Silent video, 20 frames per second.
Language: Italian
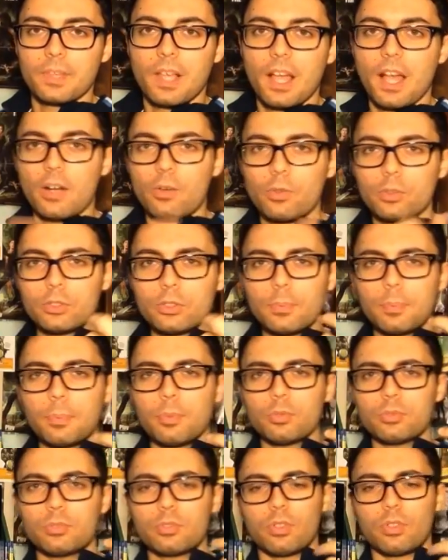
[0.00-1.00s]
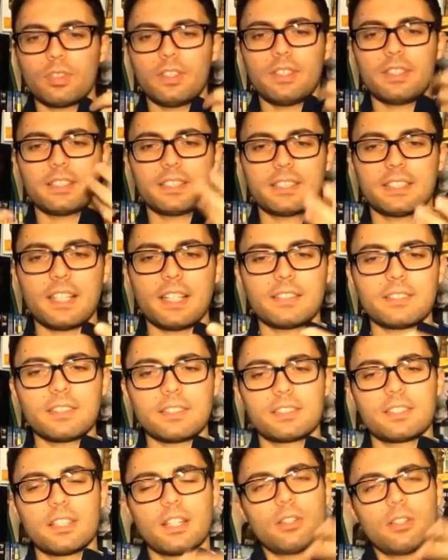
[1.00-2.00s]
A questo punto il set
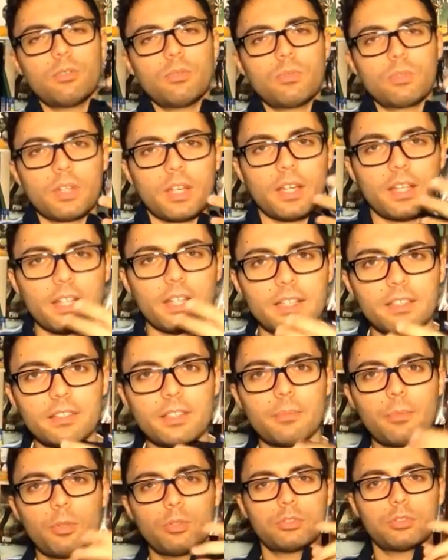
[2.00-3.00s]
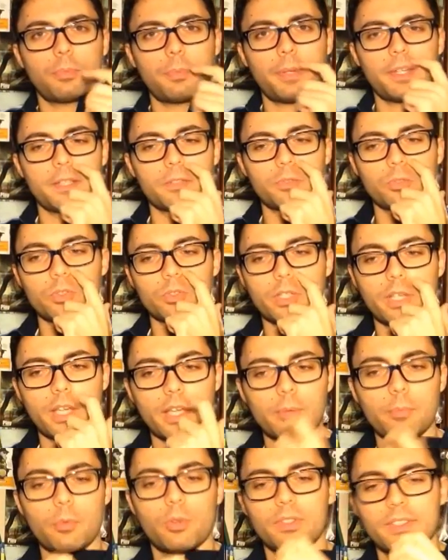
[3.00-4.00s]
si allunga e rende molto bene su
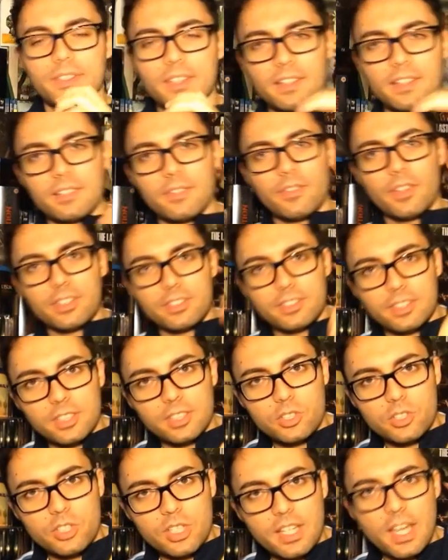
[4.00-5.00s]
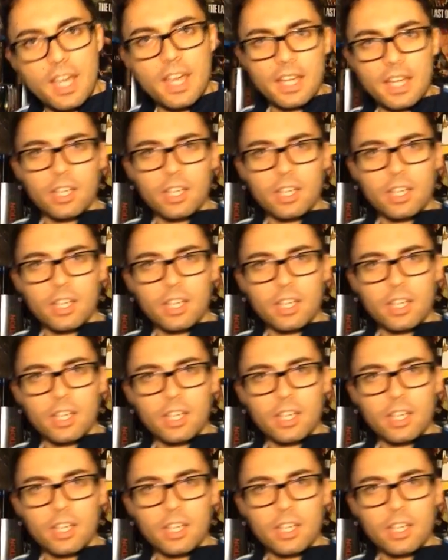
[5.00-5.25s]
schermo l'idea di vertigini